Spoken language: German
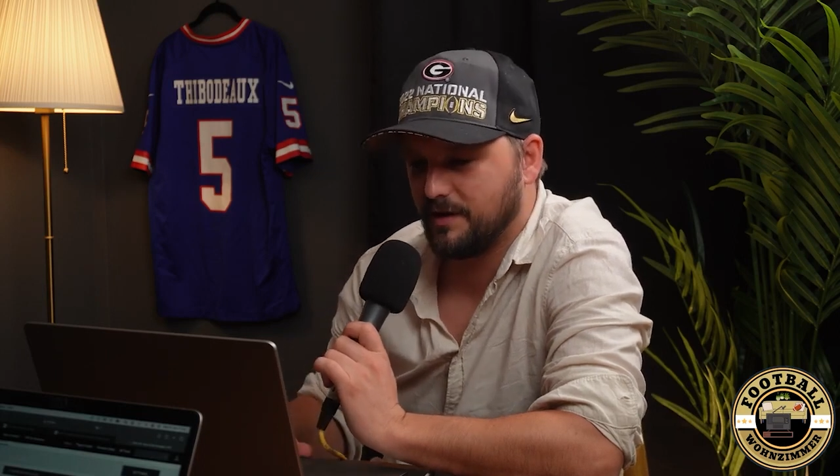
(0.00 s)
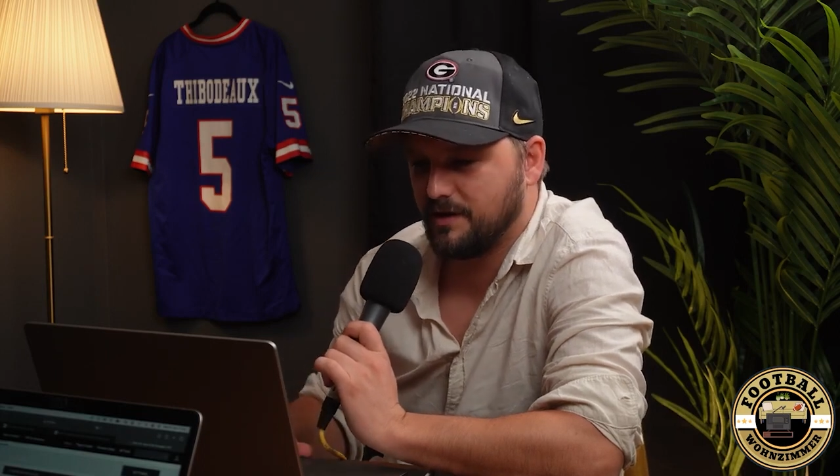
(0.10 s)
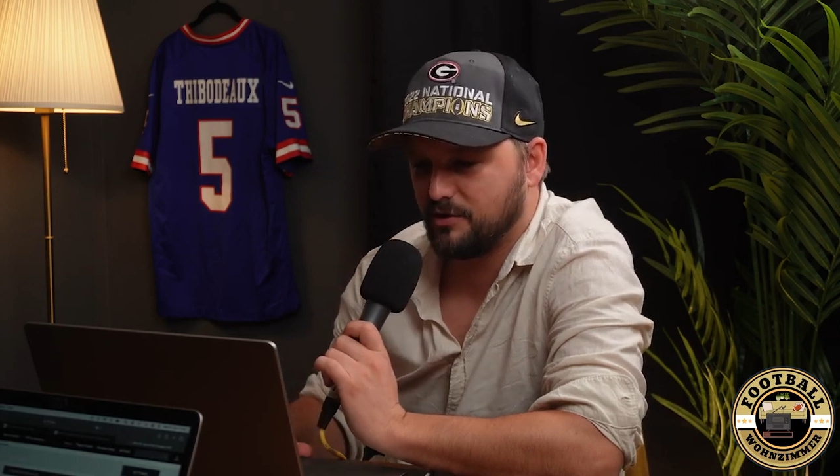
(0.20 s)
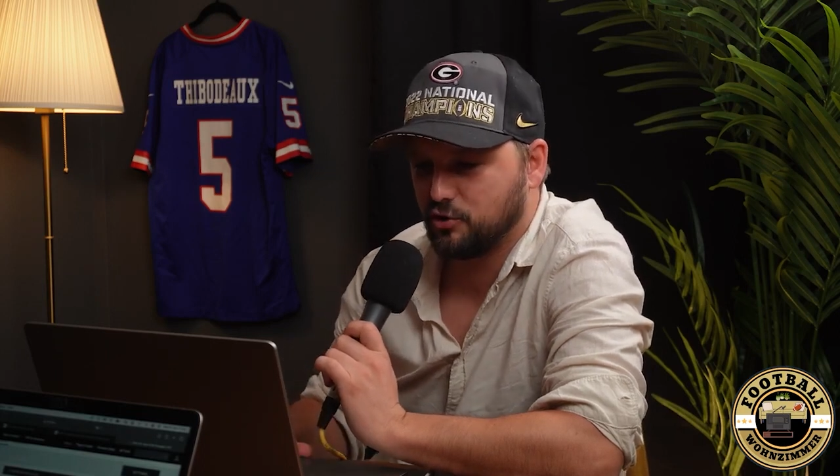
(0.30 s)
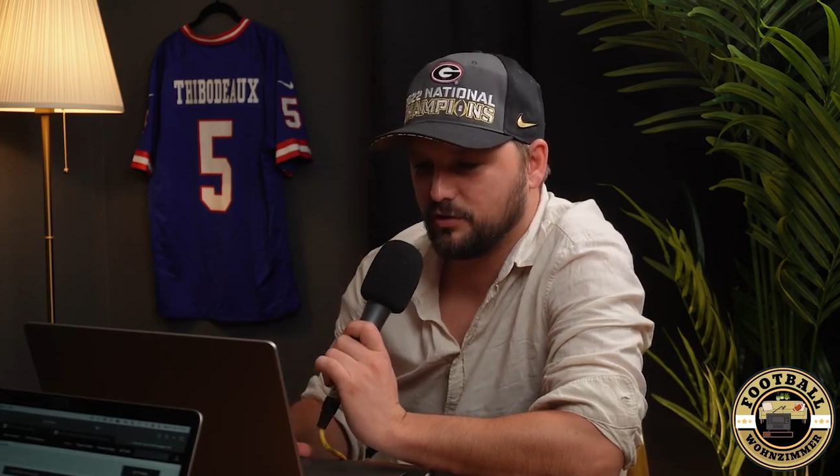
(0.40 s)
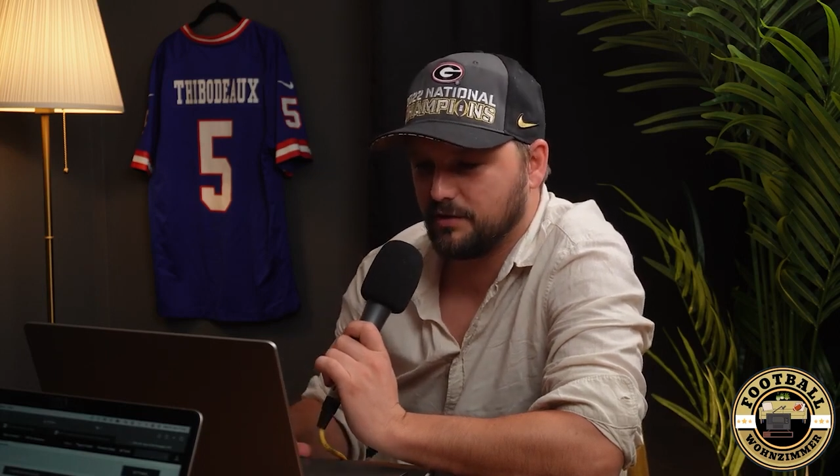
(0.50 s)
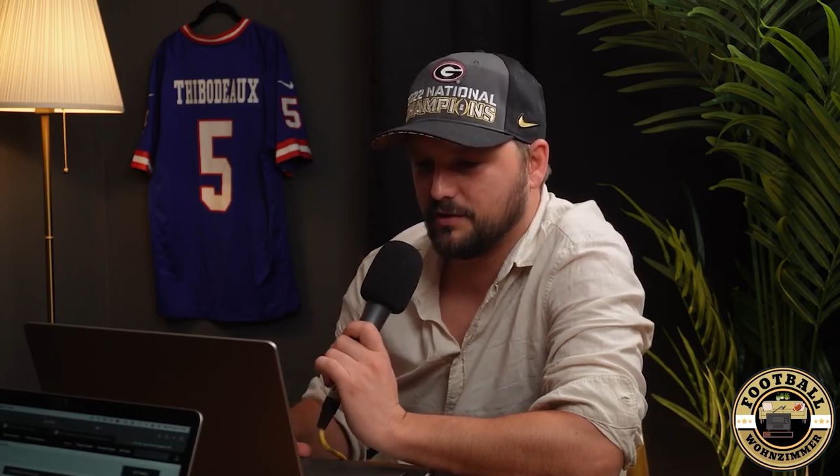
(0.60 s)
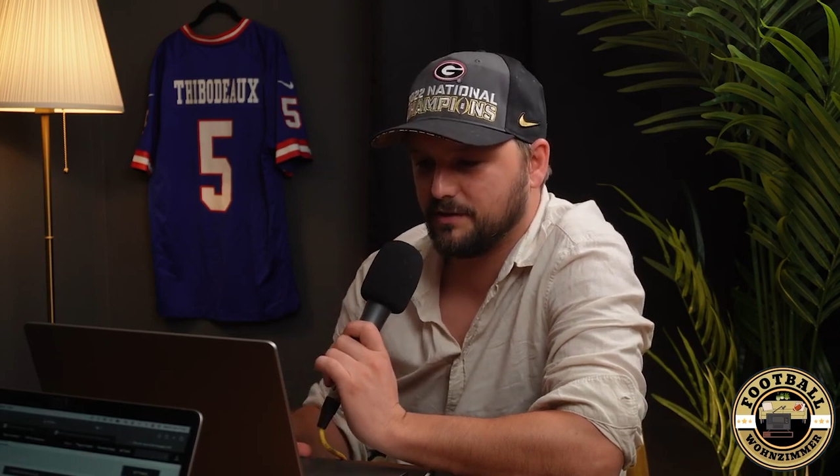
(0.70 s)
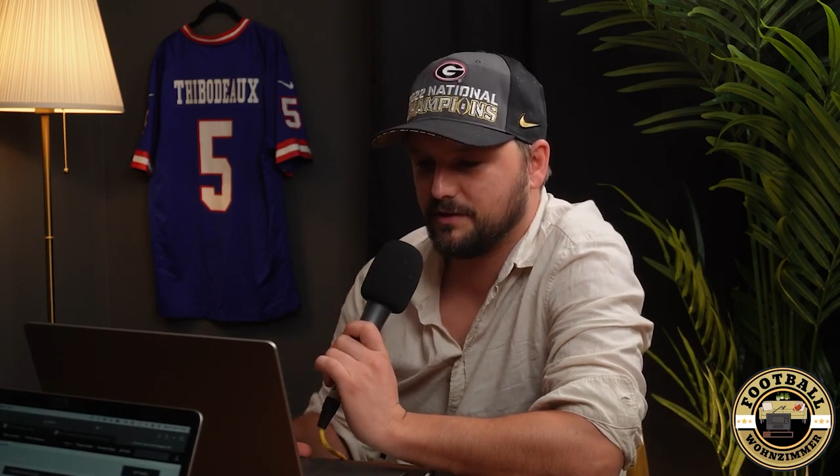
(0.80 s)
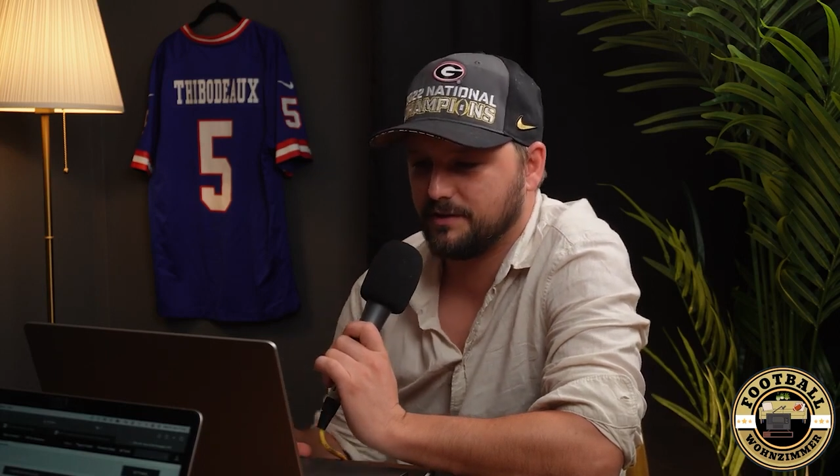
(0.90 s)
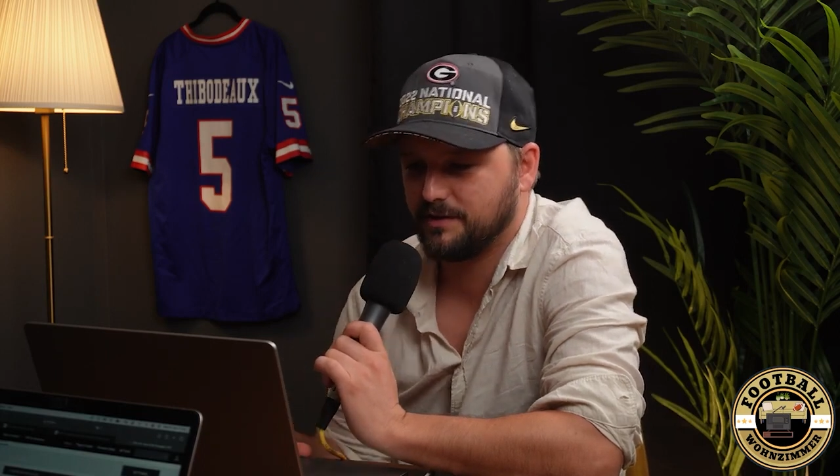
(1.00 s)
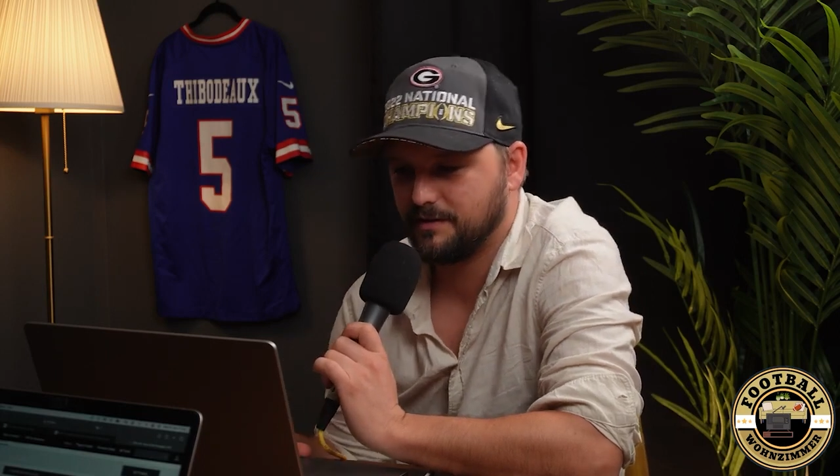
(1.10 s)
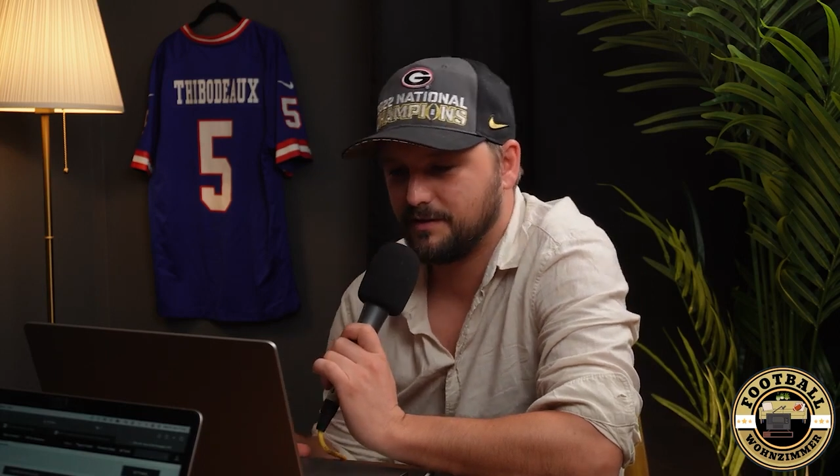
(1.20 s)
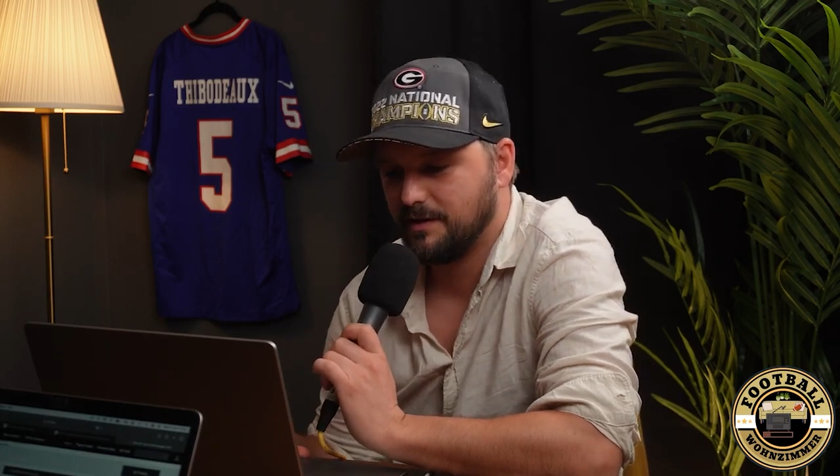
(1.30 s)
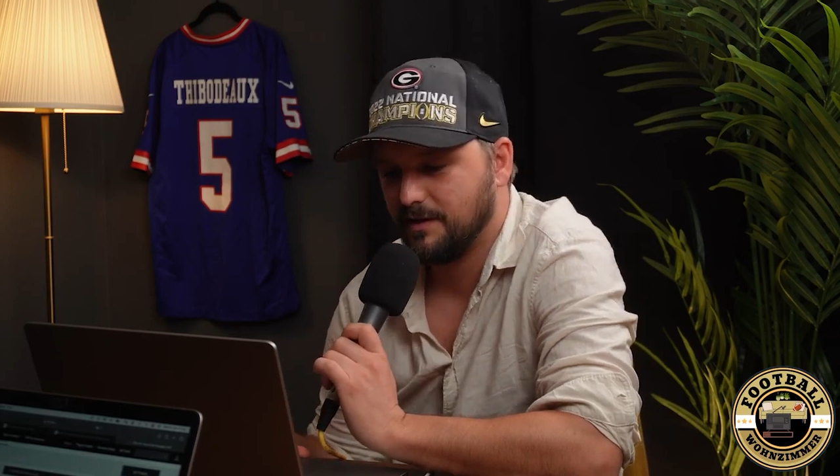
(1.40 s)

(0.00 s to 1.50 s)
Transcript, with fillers: erhaschen. Äh,